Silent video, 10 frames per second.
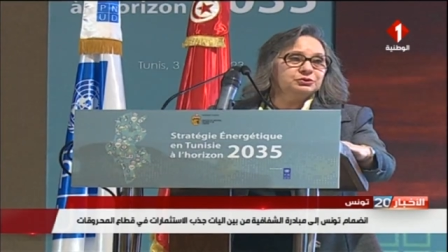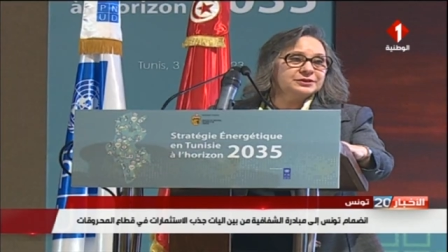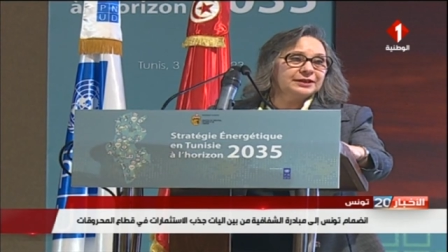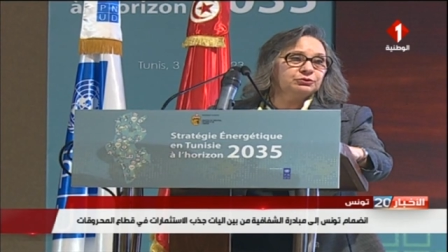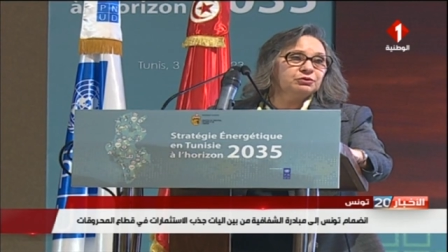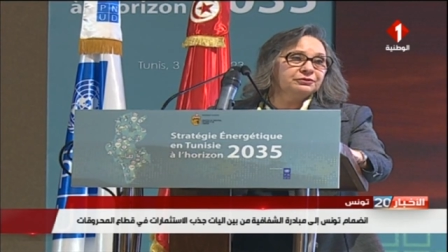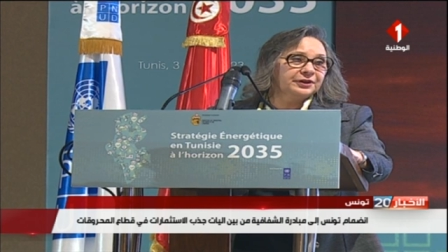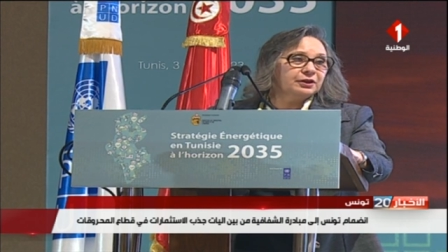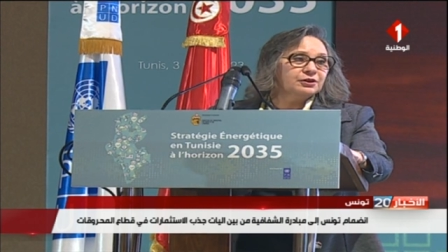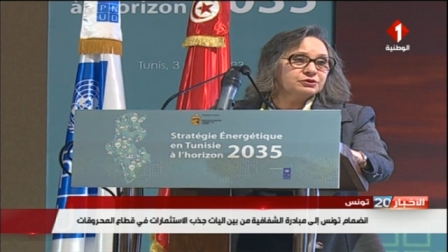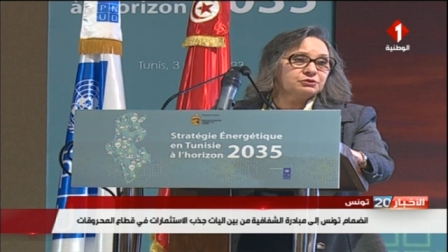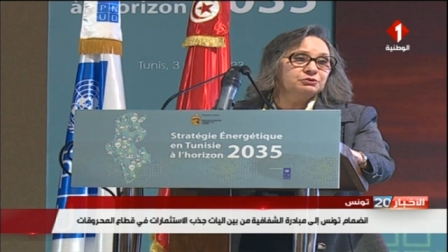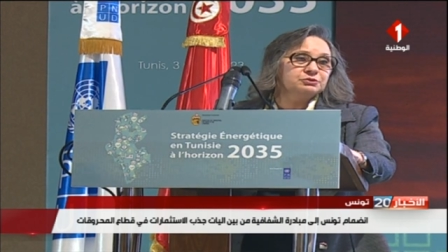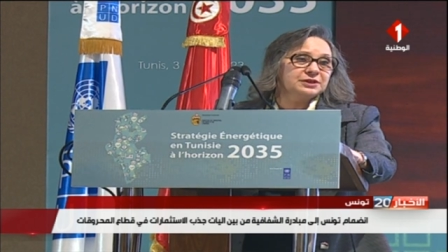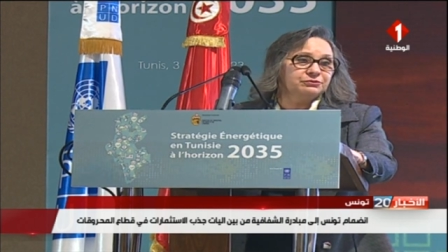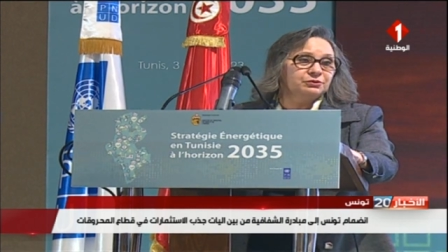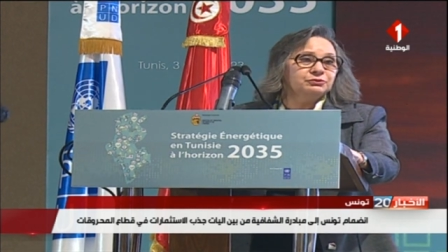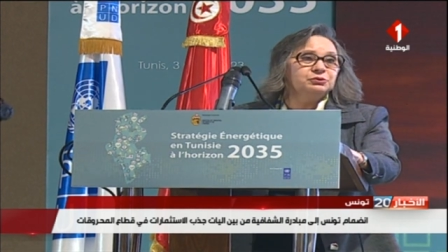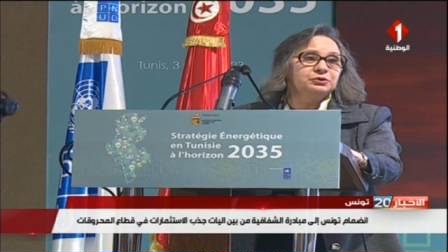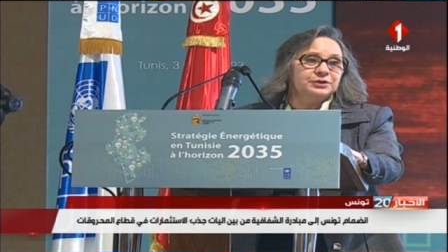من جهتها اكدت وزيره
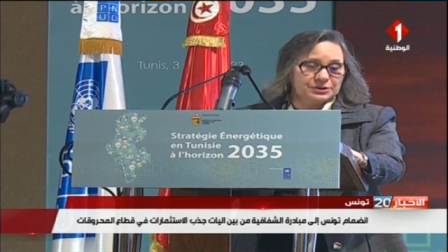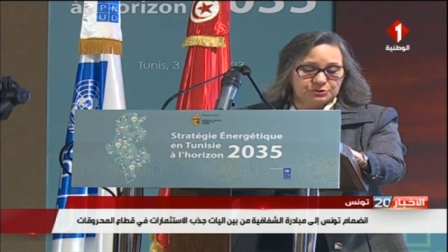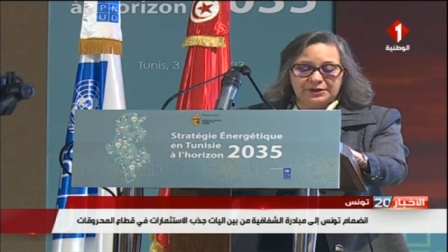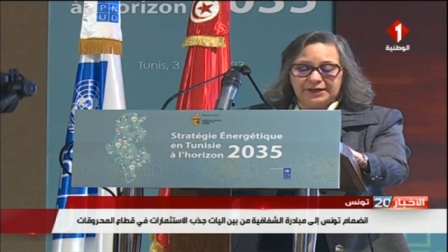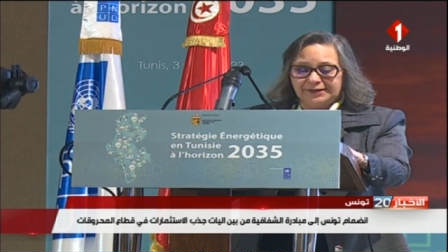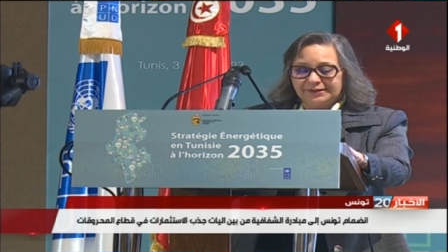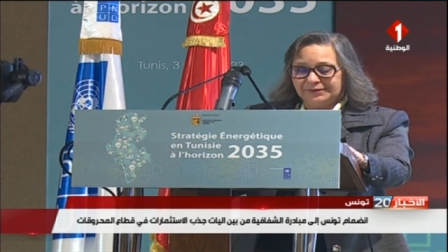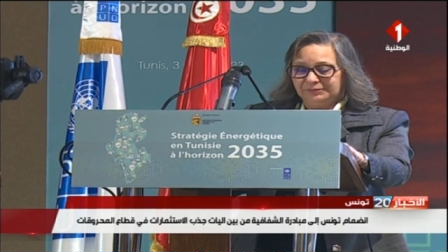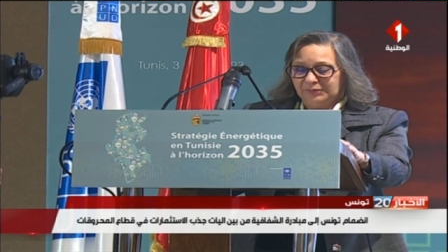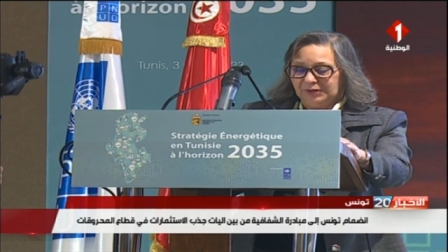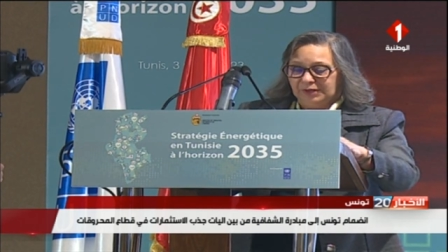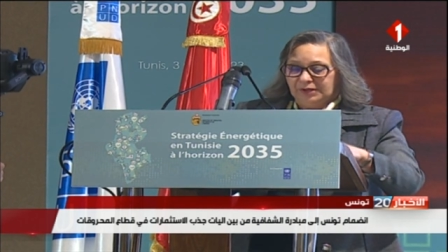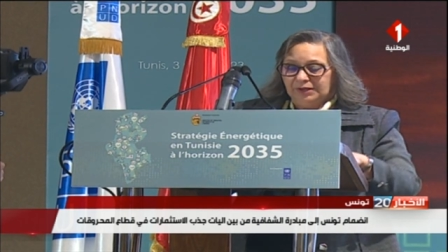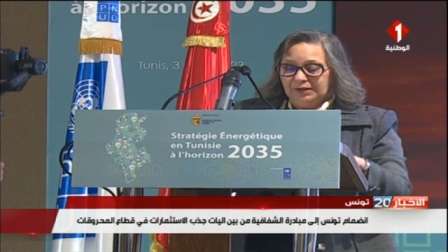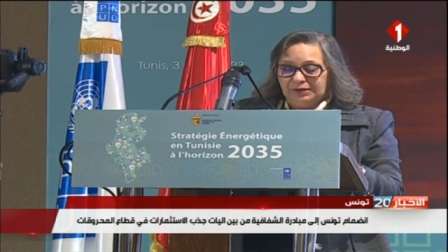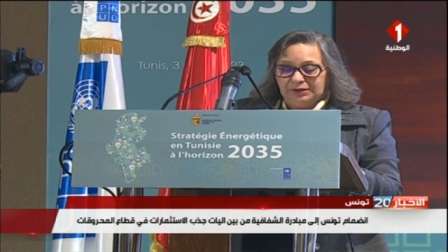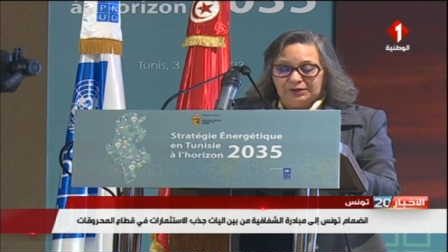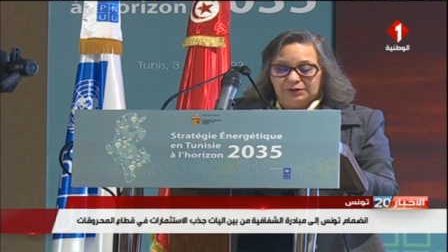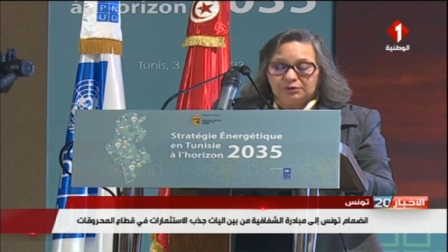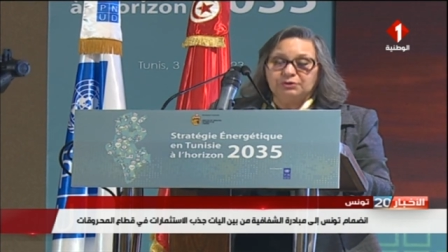الصناعه والطاقه والمناجم نيلة الجنجي
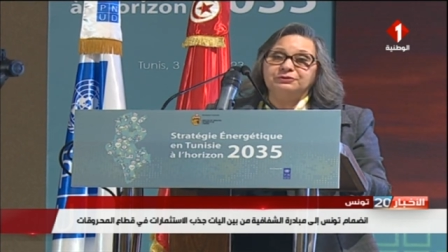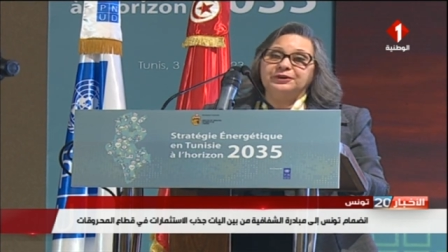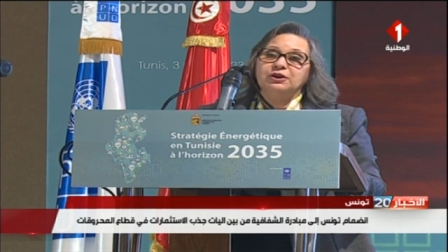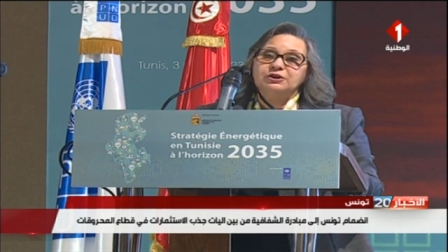ان